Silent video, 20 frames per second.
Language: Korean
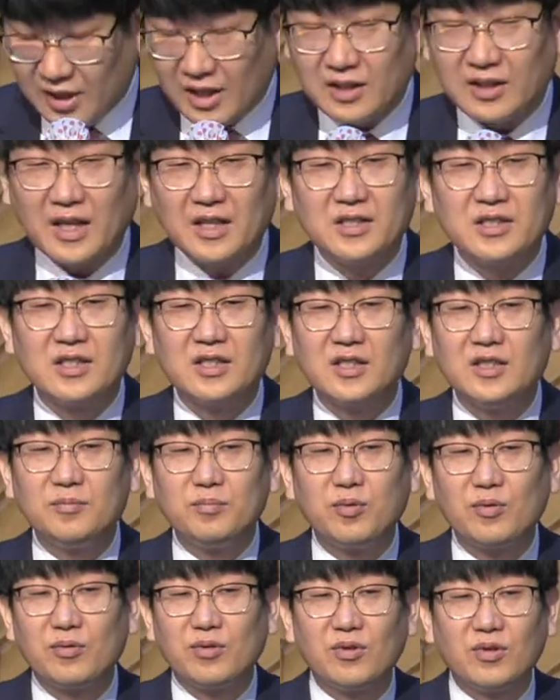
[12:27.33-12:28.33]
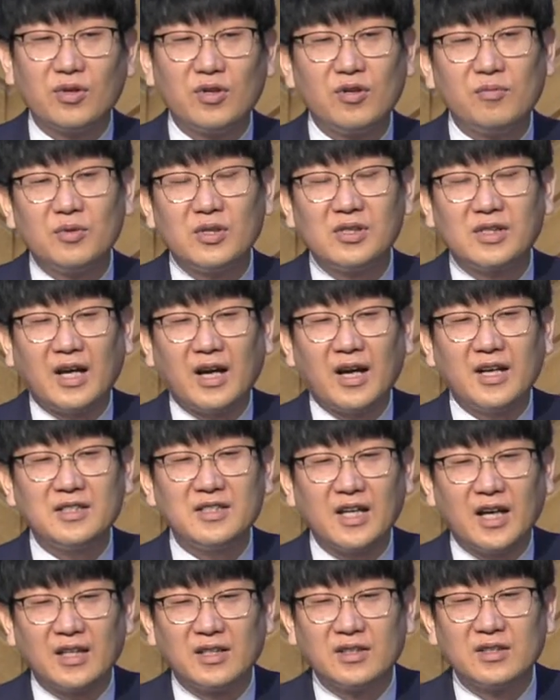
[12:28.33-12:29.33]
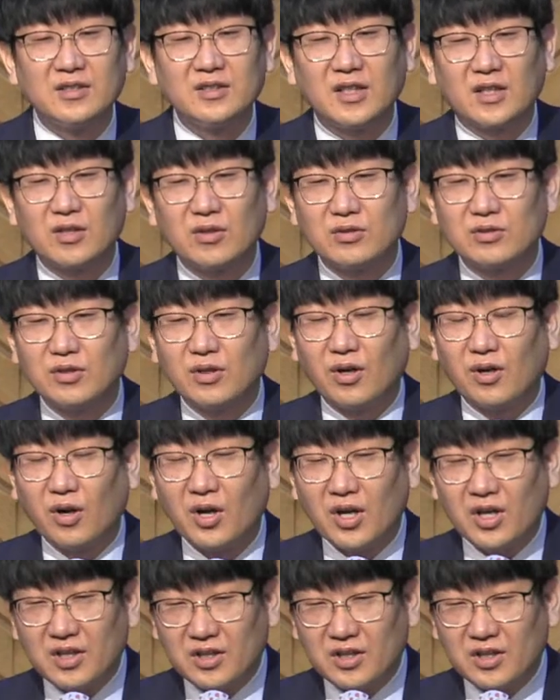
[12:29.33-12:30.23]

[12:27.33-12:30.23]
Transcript: 다시는 부끄러움을 당하지 않는 자로서